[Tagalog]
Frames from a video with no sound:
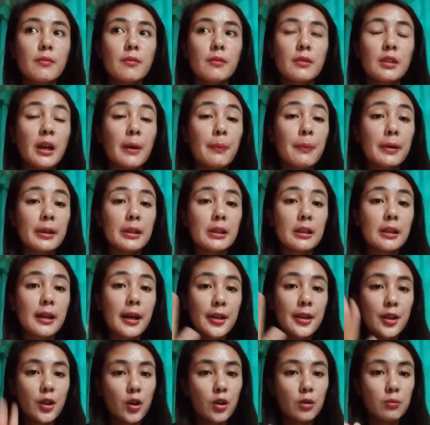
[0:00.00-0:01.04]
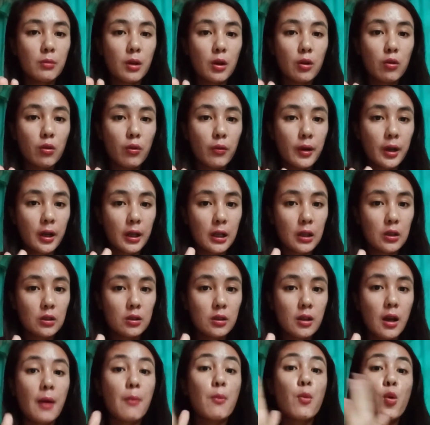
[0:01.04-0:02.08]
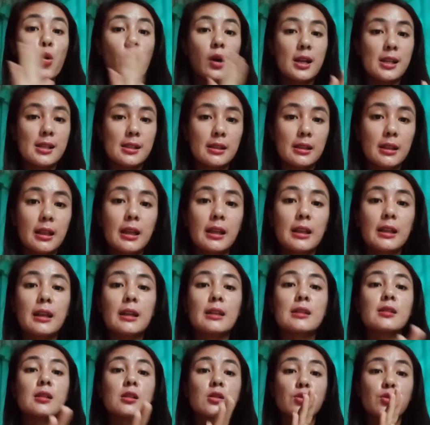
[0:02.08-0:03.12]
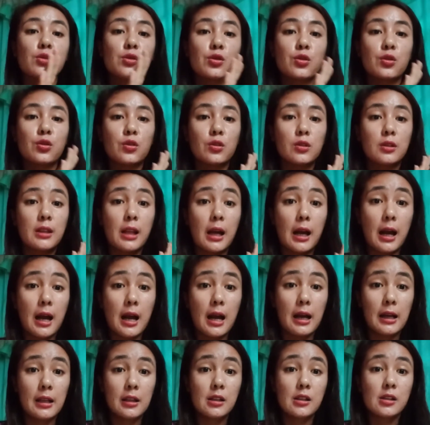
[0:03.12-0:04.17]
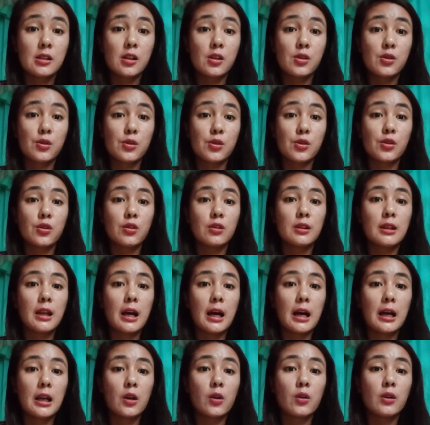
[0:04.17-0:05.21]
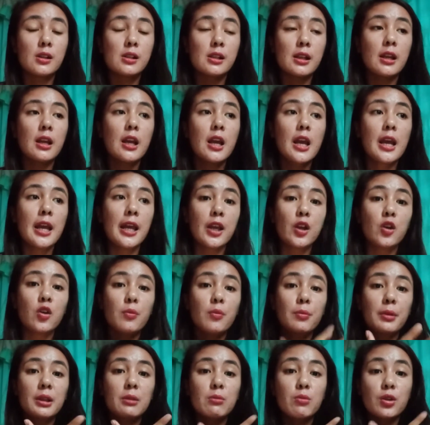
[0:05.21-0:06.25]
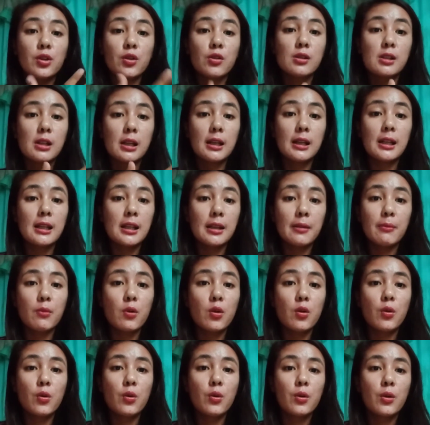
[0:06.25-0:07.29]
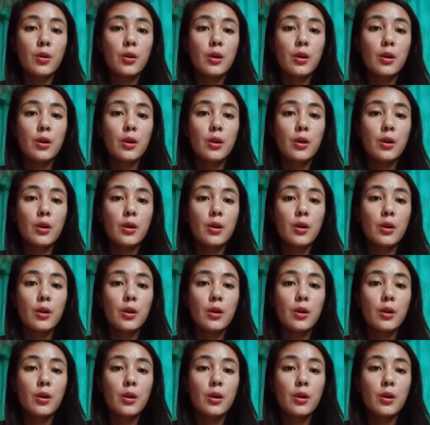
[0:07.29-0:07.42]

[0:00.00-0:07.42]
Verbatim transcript: dapat ngayon mag-workout ka bukas din at sa susunod ng ah, sa susunod na araw kasi i-commit mo yung sarili mo.